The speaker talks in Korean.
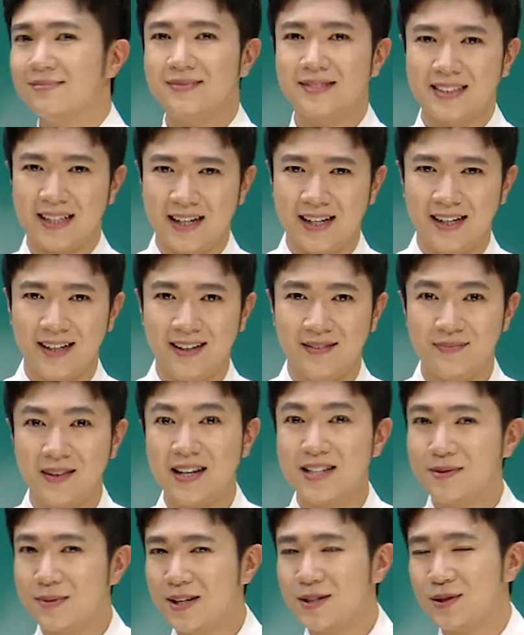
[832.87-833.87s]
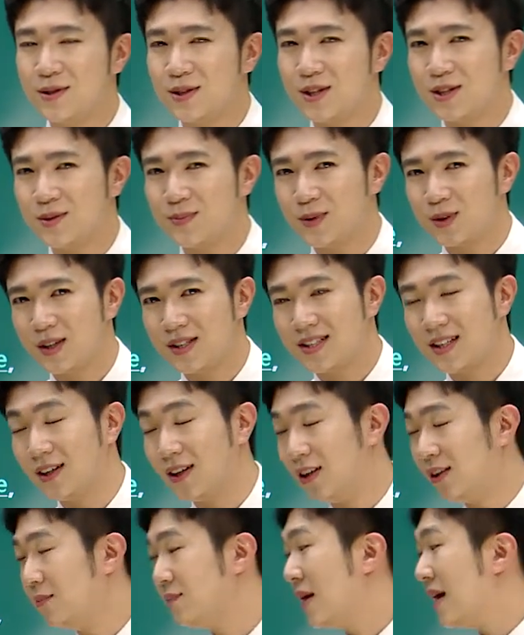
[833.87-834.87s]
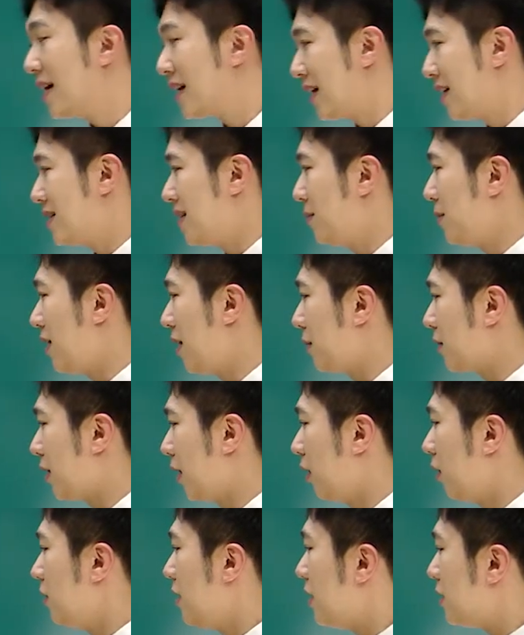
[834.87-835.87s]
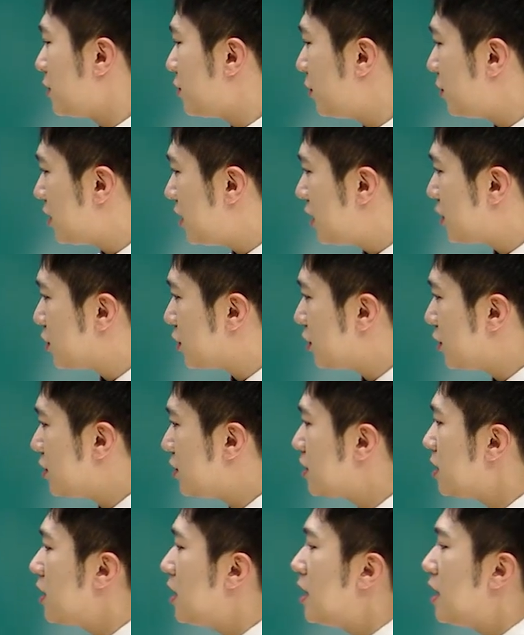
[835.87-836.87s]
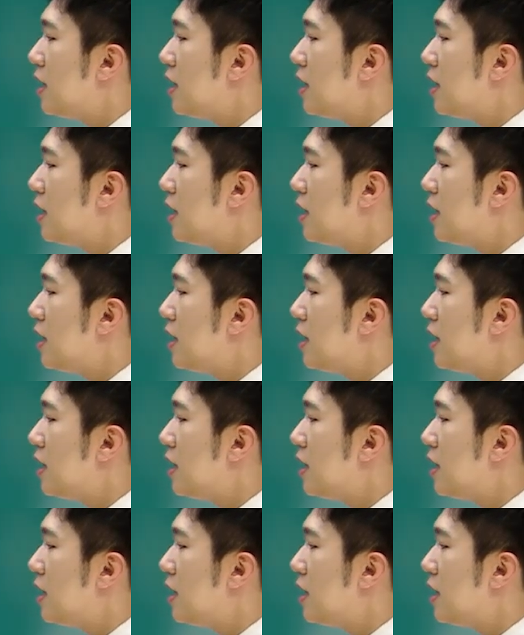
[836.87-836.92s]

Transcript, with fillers: 자, 말씀할 수 있었으면 좋겠어요. 같이 한번 가볼게요. So, teachers.